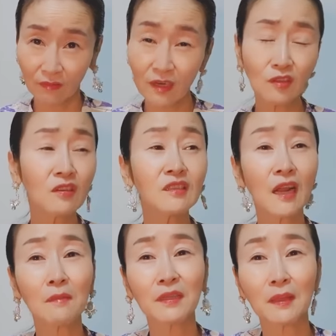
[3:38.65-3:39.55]
그래서 그
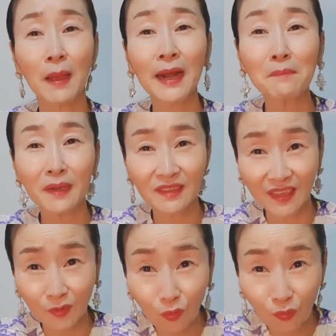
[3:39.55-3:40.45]
사람한테 말
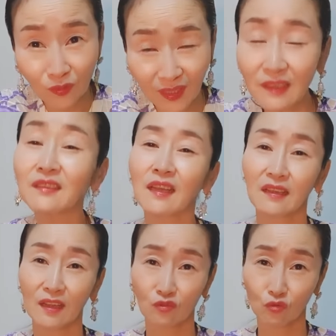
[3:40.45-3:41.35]
한마디라도
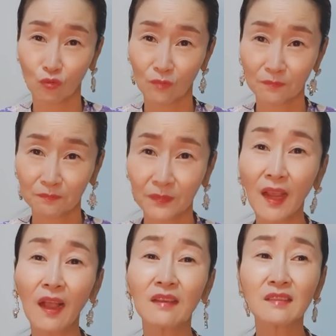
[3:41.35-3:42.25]
따뜻하게 해주고
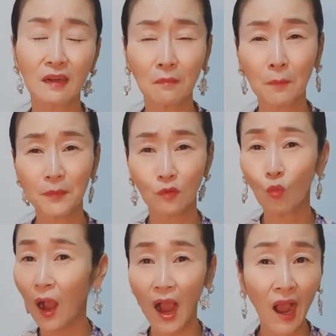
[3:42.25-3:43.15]
내가 그 사람 앞에서
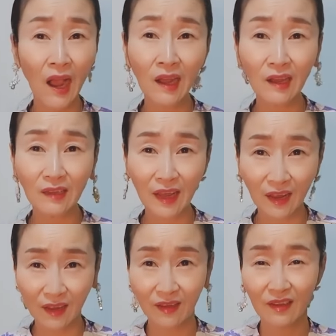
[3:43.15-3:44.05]

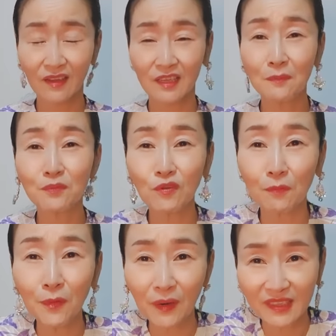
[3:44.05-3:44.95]
과하게 기쁜 걸
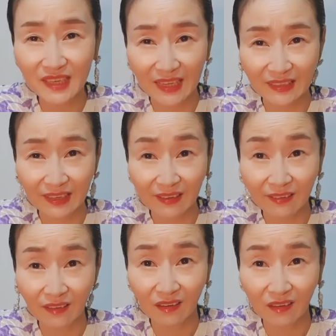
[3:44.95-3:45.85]
표현하지 않아요.
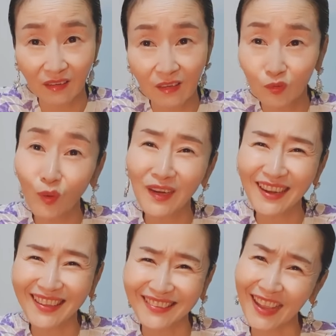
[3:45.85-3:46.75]
또
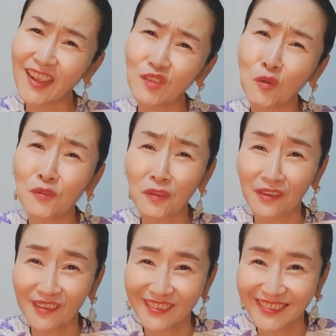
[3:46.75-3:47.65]
하나, 내가
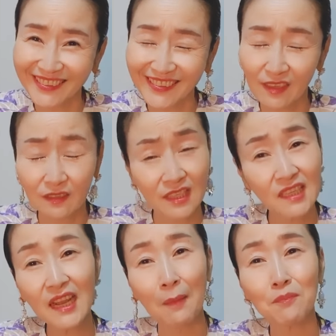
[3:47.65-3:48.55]
졌어요.
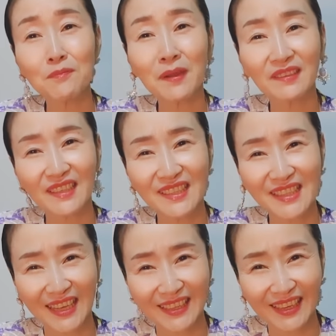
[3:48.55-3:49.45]
진 아픔만
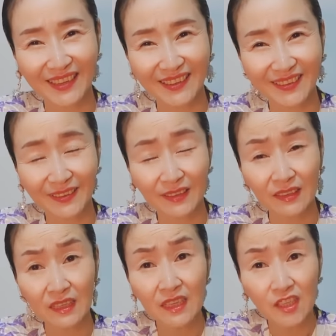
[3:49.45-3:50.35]
느끼지 않아요.
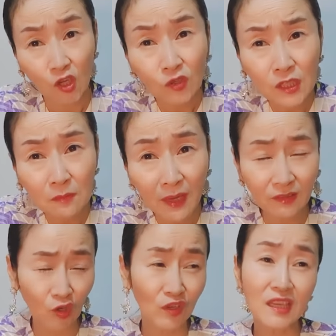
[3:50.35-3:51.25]

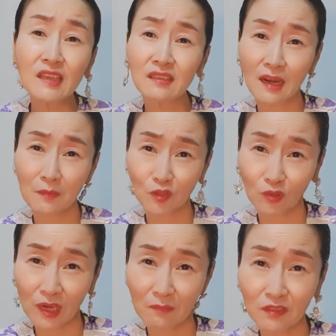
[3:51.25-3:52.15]
졌지만 저 이긴 사람의 저
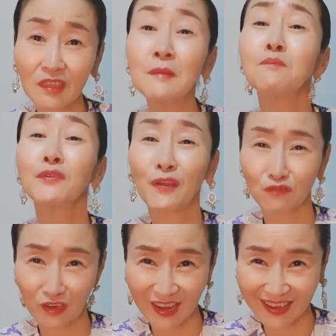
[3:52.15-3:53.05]
사람은
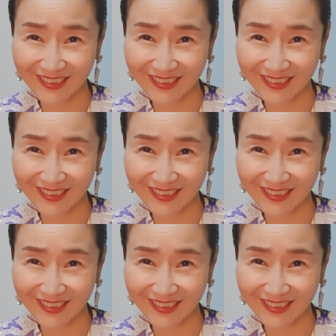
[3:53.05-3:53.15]
기쁘겠구나.